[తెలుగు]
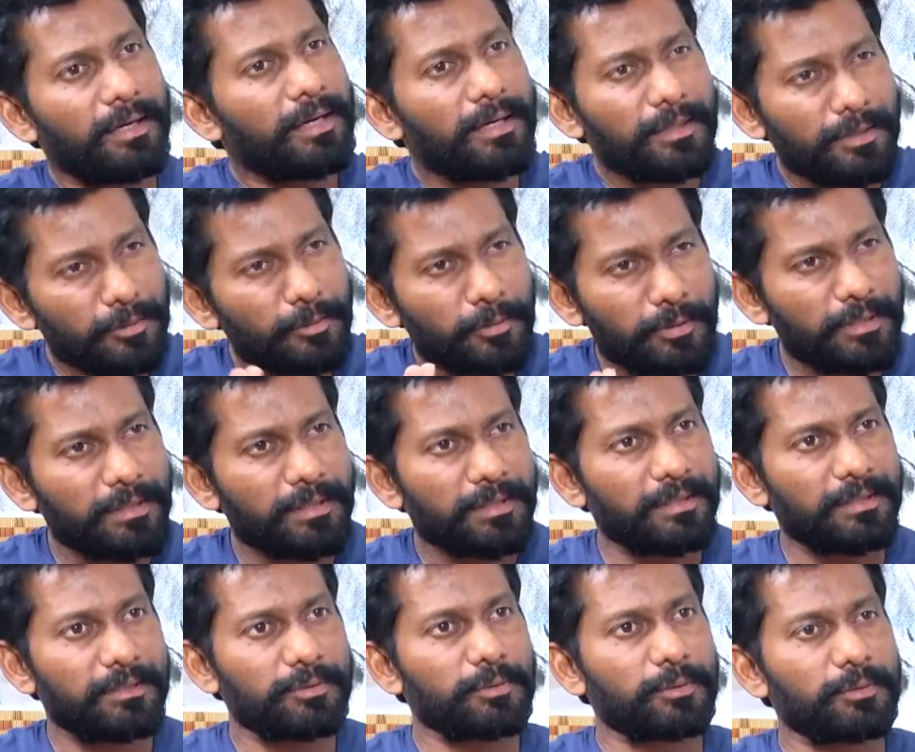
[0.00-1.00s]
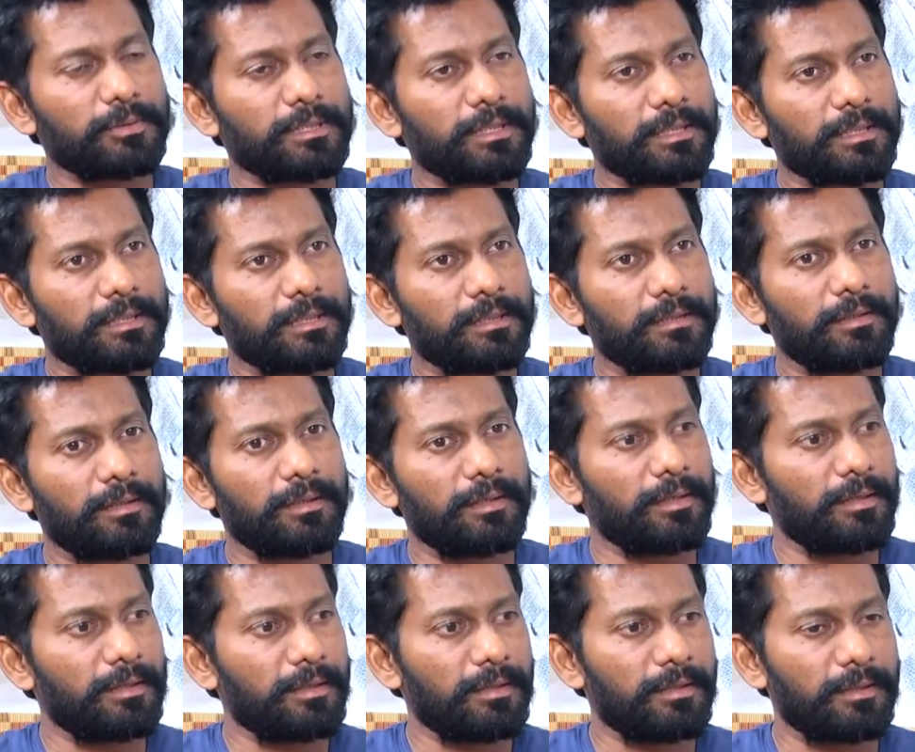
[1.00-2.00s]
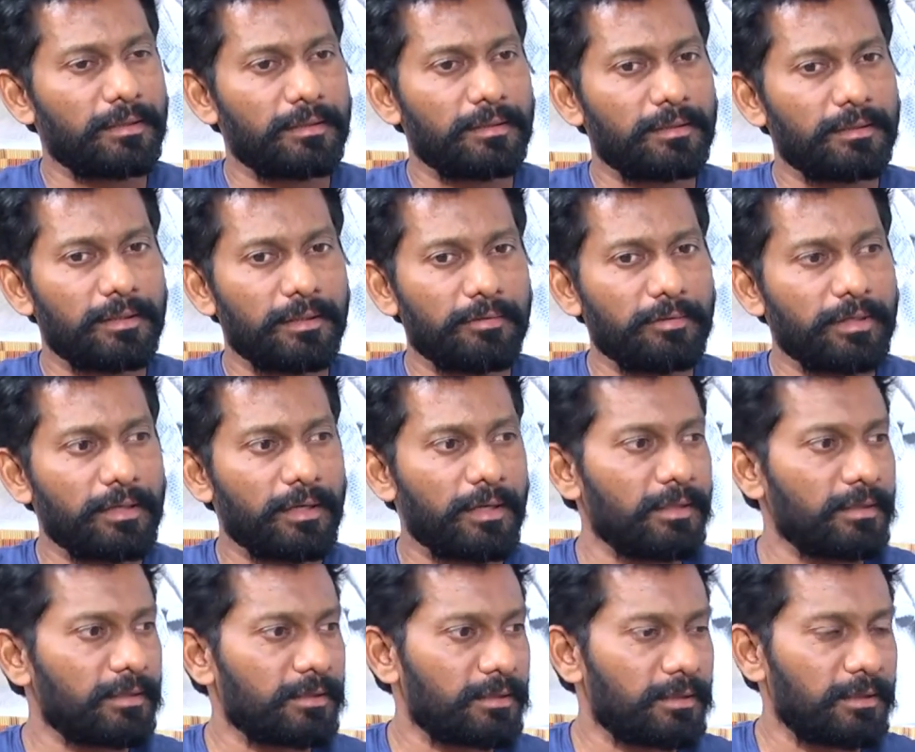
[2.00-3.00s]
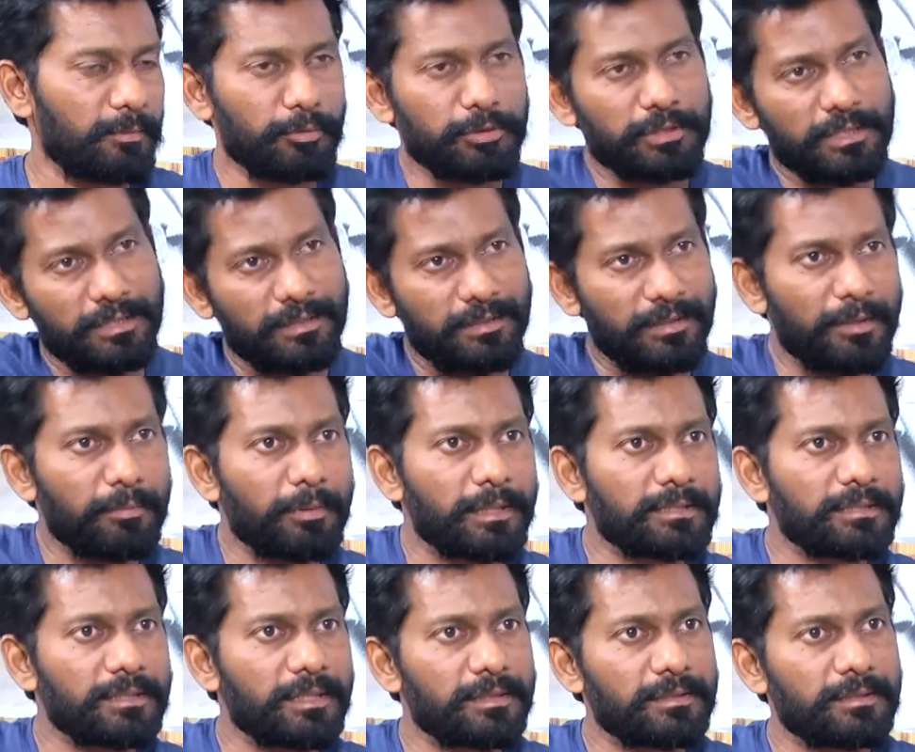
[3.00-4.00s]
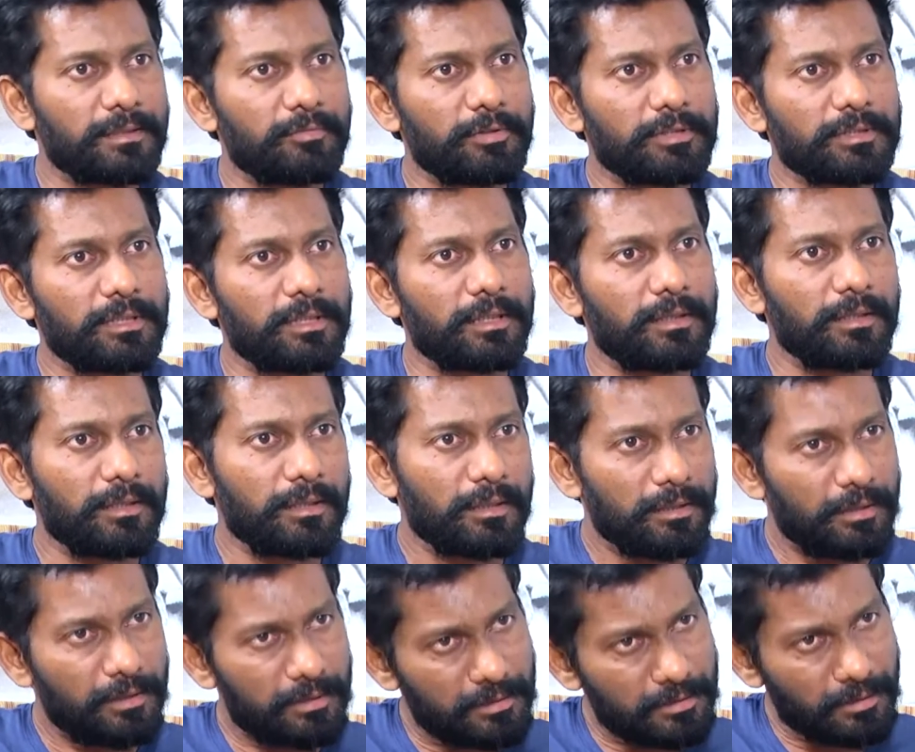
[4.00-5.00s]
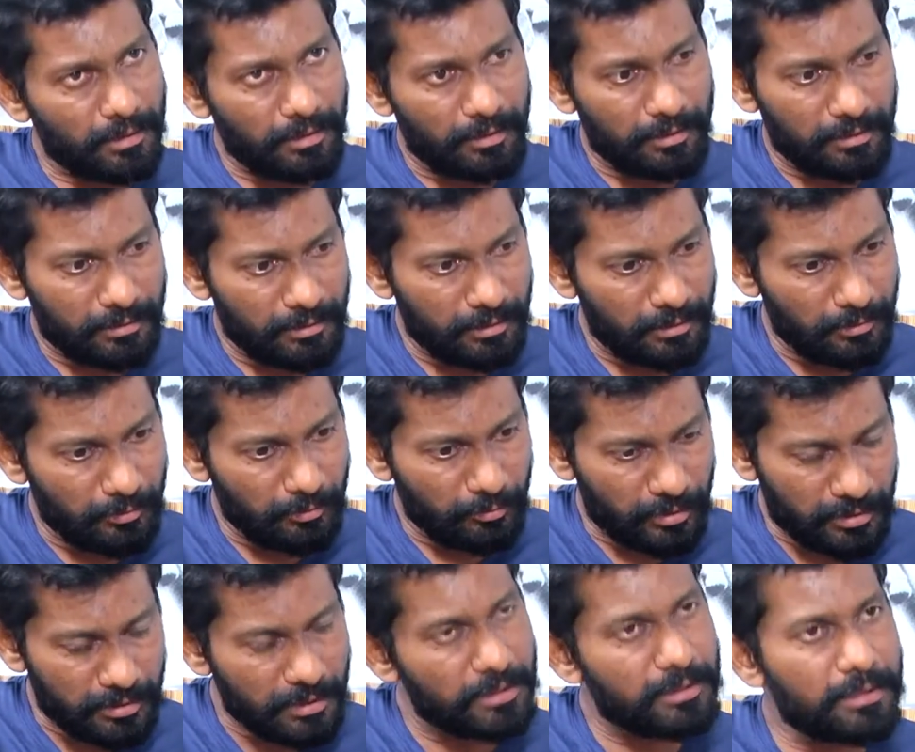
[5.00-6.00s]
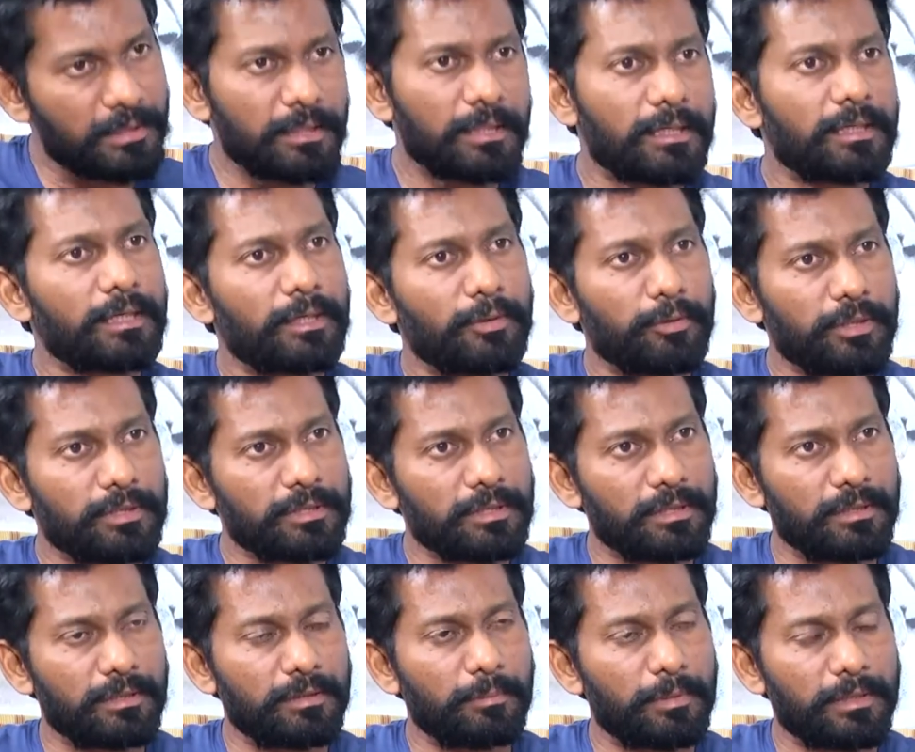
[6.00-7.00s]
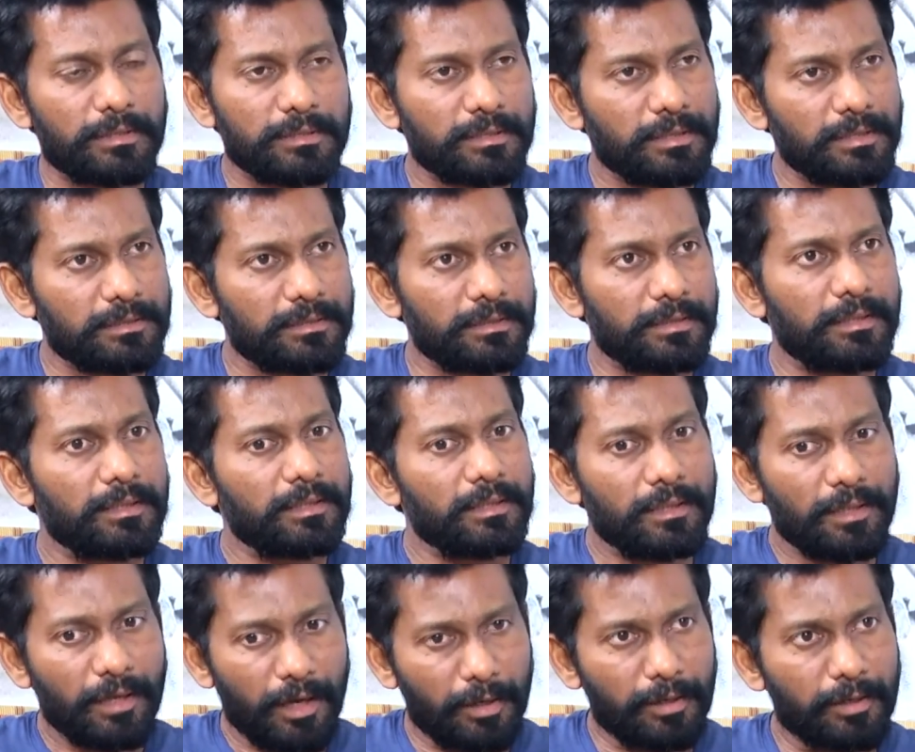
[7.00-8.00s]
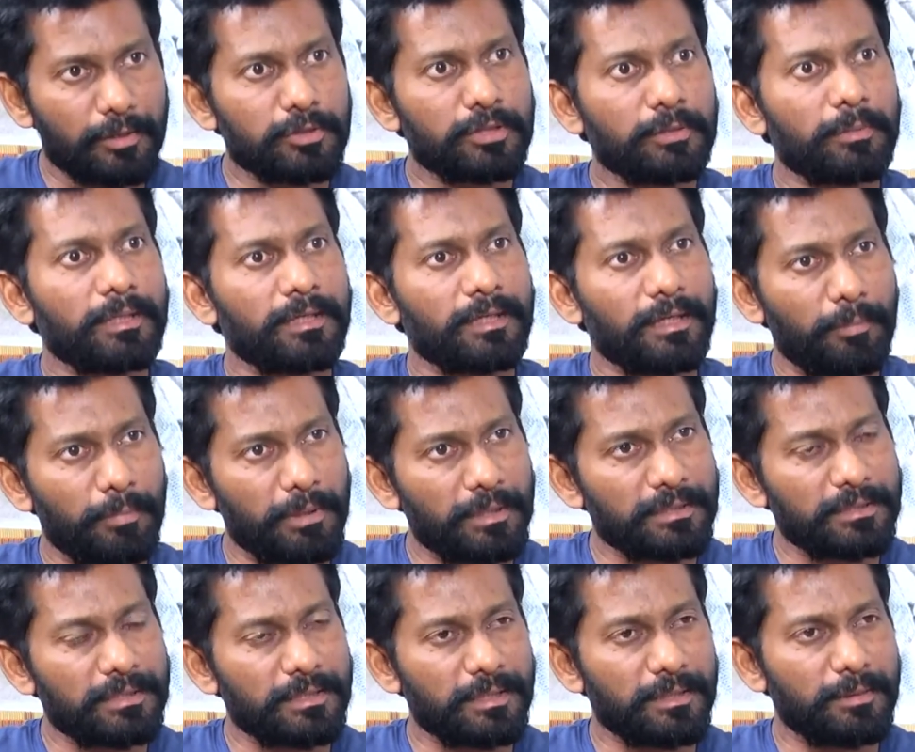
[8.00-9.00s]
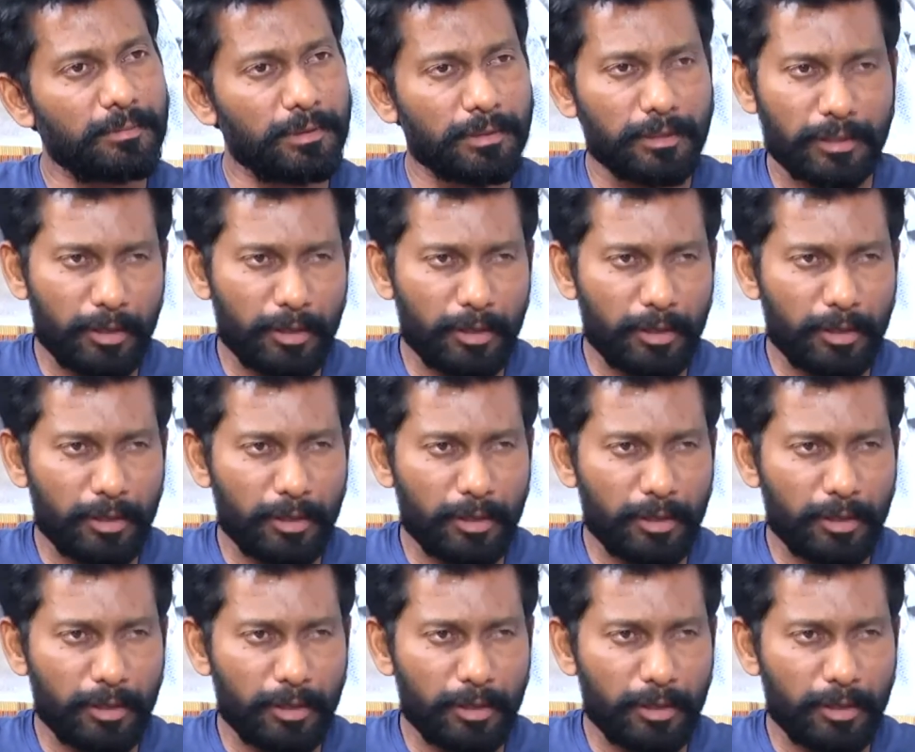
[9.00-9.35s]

అలాంటిది ఉండదండి సుక్కుసారికి ఏ దేవి డార్లింగ్ వీడు బుచ్చి అని పరిచయం చేస్తాడు ఫస్ట్ డే నేను స్టా నేను ఫస్ట్ అసిస్టెంట్ డైరెక్టర్ అయి ఉండొచ్చండి పరిచయం చేసి అక్కడ నుంచి మనకు నెంబర్ ఇచ్చి మనకు